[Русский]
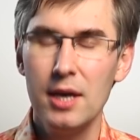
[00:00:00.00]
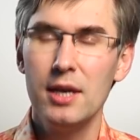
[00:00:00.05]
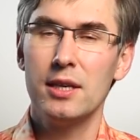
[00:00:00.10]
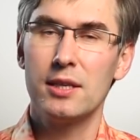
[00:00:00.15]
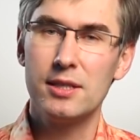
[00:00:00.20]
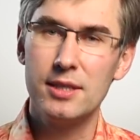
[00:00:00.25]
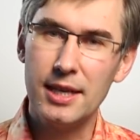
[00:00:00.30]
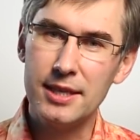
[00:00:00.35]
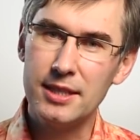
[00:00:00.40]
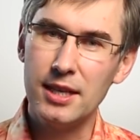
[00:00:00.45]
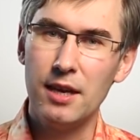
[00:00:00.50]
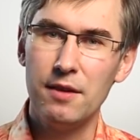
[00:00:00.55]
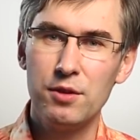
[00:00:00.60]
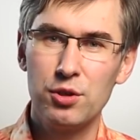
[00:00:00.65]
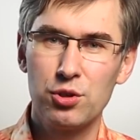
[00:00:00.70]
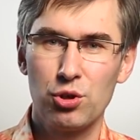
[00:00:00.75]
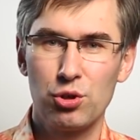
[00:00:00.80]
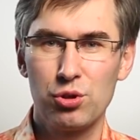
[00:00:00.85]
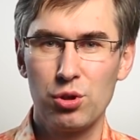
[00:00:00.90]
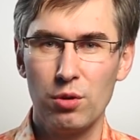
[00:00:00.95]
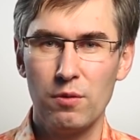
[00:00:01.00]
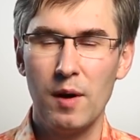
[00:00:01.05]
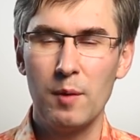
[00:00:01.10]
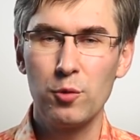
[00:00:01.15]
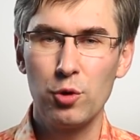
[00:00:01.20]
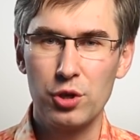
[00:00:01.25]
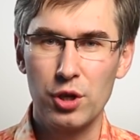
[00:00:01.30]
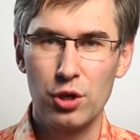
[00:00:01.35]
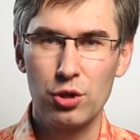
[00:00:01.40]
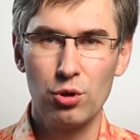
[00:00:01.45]
И, кстати, я вижу, что во
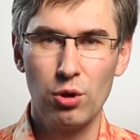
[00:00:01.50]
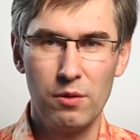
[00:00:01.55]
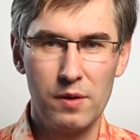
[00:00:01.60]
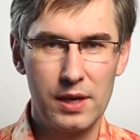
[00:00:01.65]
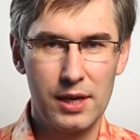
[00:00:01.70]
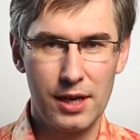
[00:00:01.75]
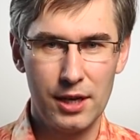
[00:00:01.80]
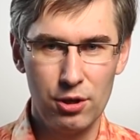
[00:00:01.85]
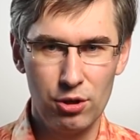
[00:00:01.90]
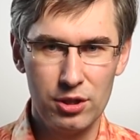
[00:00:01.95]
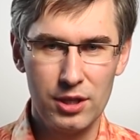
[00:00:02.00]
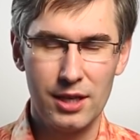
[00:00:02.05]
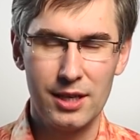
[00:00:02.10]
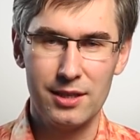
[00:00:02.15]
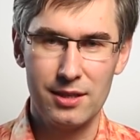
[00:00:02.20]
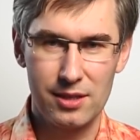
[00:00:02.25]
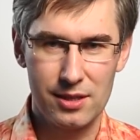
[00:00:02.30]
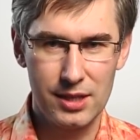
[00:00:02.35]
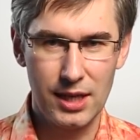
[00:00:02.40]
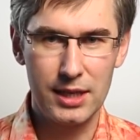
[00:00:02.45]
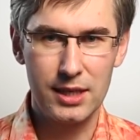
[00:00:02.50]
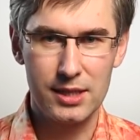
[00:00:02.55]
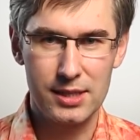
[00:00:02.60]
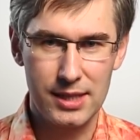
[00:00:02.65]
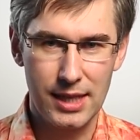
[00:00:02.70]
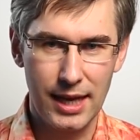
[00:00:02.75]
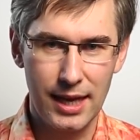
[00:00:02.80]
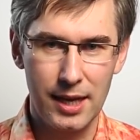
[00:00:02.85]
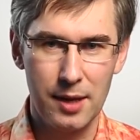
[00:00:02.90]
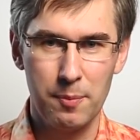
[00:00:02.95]
многих новых районах эти знаки
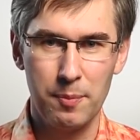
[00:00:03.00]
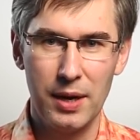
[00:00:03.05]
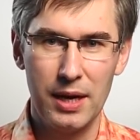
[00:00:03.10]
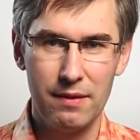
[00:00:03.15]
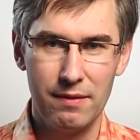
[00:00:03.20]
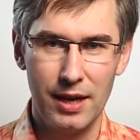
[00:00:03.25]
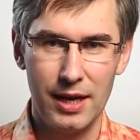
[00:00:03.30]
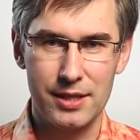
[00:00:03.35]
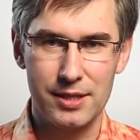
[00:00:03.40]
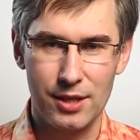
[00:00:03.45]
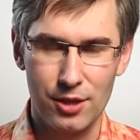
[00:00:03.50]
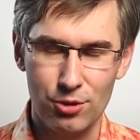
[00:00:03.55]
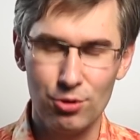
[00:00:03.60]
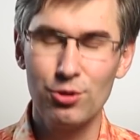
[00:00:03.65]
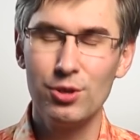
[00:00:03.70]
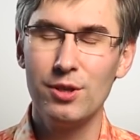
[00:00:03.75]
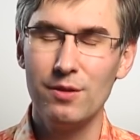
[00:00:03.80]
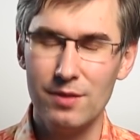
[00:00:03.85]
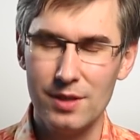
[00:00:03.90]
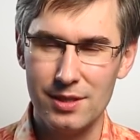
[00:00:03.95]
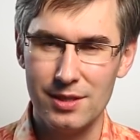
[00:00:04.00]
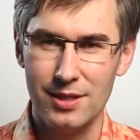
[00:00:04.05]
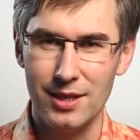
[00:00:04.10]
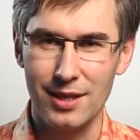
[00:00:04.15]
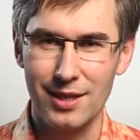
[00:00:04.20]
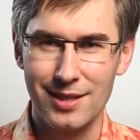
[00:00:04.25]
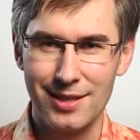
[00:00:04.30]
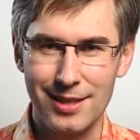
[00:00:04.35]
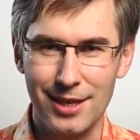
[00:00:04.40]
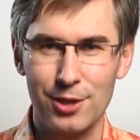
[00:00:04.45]
стали появляться, но не
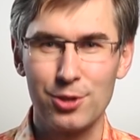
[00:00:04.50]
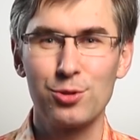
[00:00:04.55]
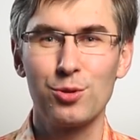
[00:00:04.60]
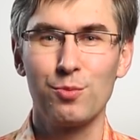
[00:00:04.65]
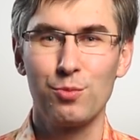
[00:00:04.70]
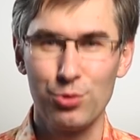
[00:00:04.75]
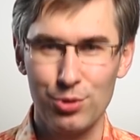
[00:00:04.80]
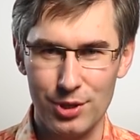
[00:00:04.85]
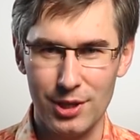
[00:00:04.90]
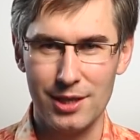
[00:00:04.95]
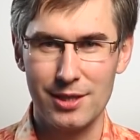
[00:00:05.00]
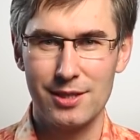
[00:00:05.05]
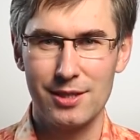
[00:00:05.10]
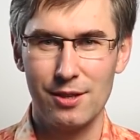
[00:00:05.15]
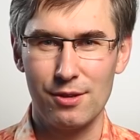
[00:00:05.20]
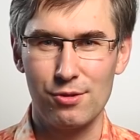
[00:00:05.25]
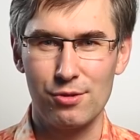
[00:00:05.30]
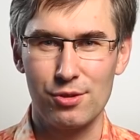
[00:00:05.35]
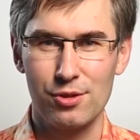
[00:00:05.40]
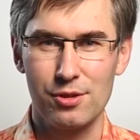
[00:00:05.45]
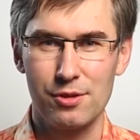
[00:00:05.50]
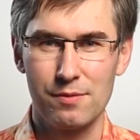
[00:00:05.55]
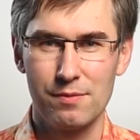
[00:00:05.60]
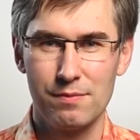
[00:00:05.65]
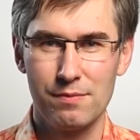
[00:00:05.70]
везде, так что будьте осторожны.